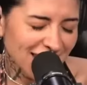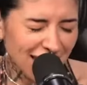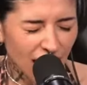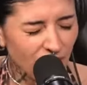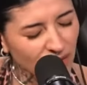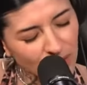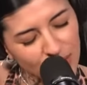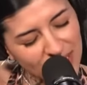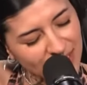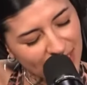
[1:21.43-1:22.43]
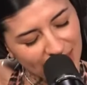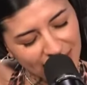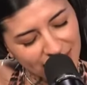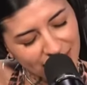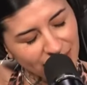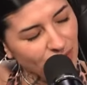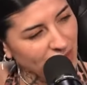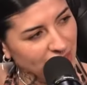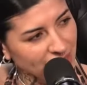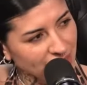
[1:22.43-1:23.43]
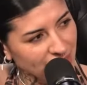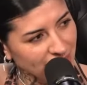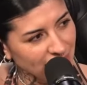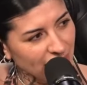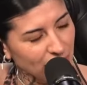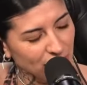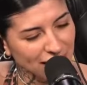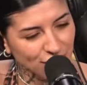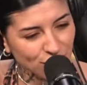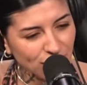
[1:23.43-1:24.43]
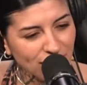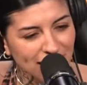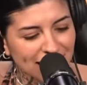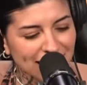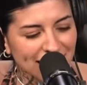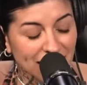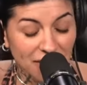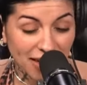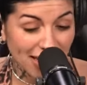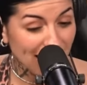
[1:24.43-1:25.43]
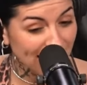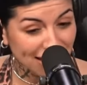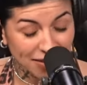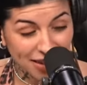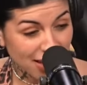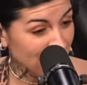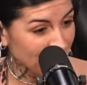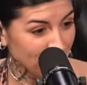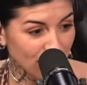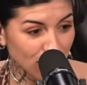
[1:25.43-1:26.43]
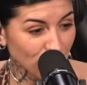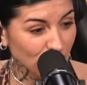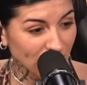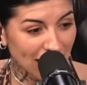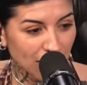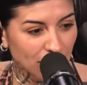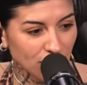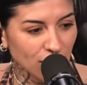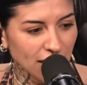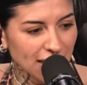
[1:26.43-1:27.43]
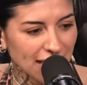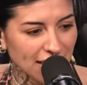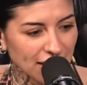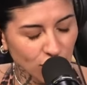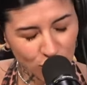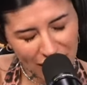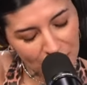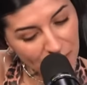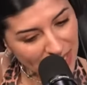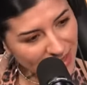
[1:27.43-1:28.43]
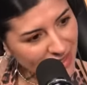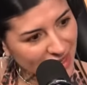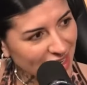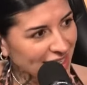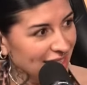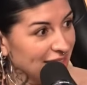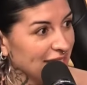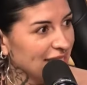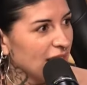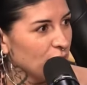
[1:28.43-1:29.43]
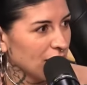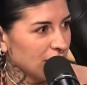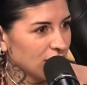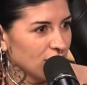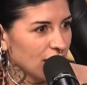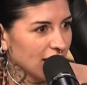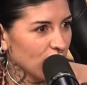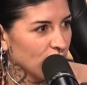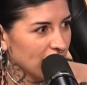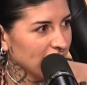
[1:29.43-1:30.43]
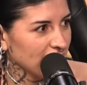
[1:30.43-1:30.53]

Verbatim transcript: encantado que hubiese existido esa sinceridad, porque yo de verdad, de verdad, o sea, yo soy de las personas que yo jamás retendría a una persona que no quiere estar